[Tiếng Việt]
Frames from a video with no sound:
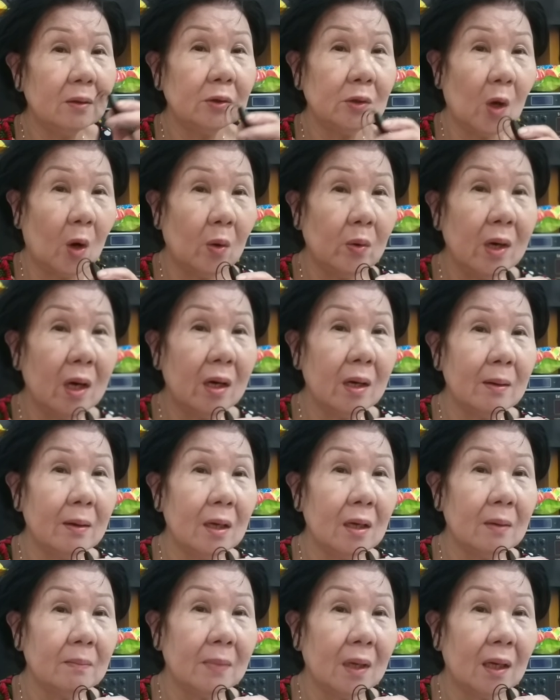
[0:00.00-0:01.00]
chỗ
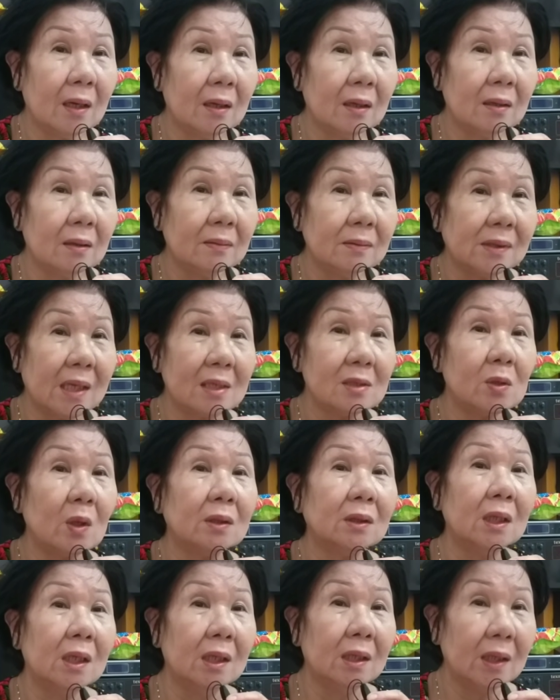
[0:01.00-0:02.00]
nơi mà sản
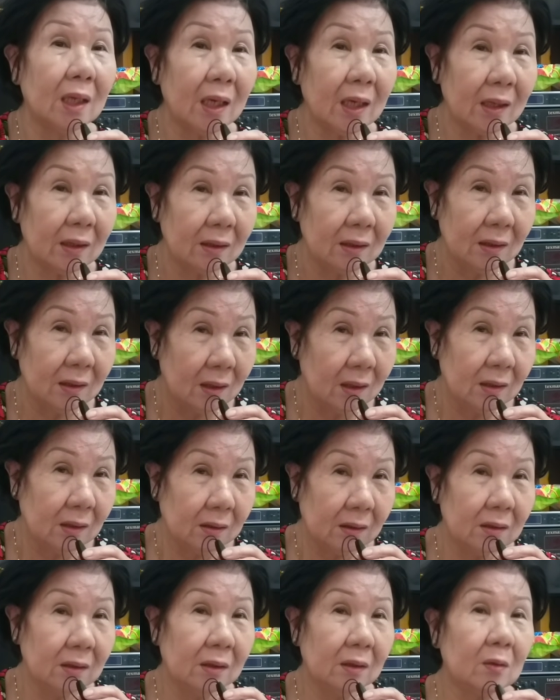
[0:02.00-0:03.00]
xuất tượng đó.
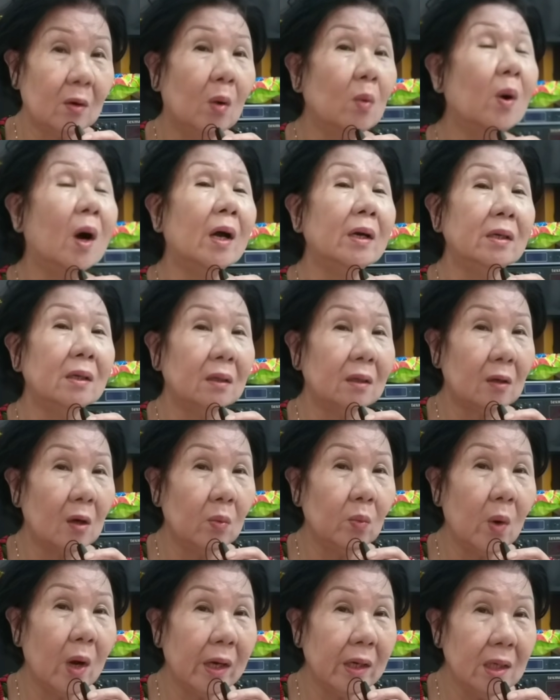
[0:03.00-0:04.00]
Cô quên,
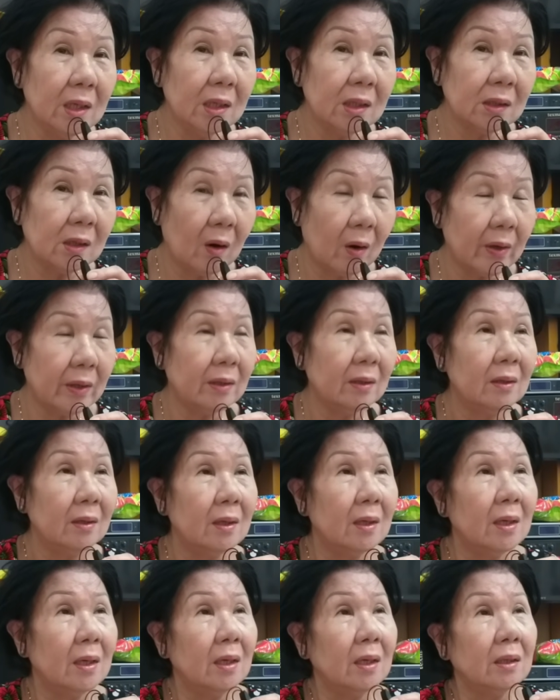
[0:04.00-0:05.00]
con quên đường rồi,
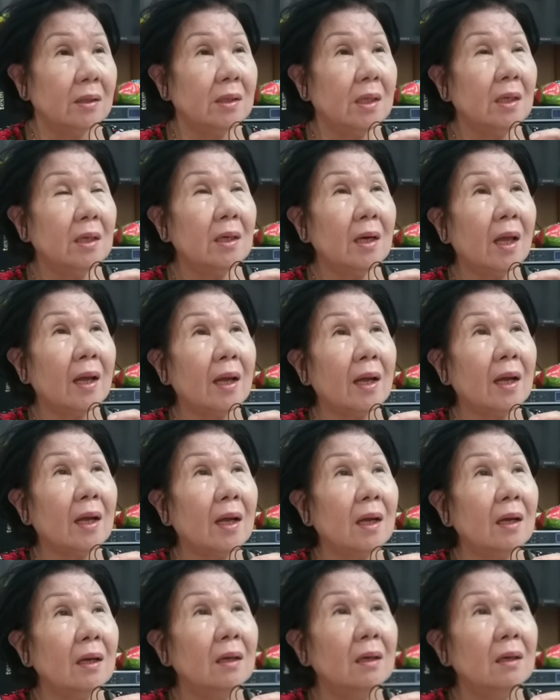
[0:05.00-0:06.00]
nhưng là